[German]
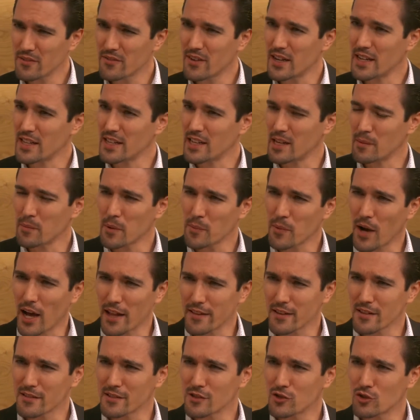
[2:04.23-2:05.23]
Weil ich nehme mal
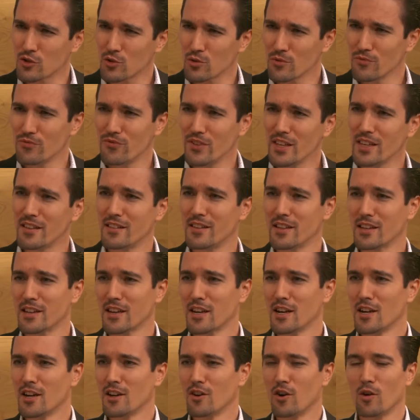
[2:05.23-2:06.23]
an, das ist schon wichtig,
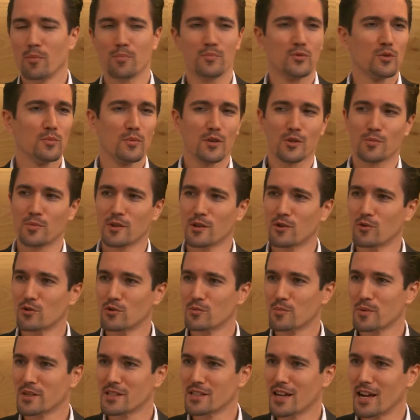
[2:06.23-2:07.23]
ob zum Beispiel
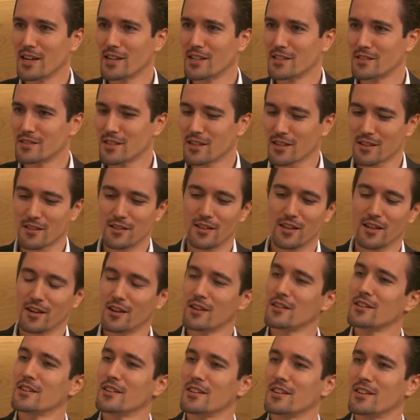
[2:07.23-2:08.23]
Großbritannien sagt,
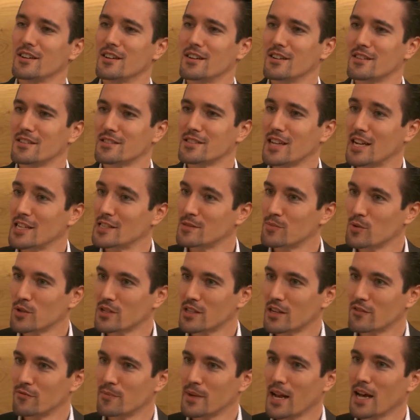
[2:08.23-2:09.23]
naja, äh, Salzburg
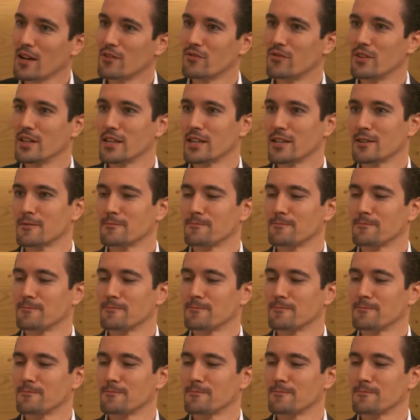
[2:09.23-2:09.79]
darf man anfliegen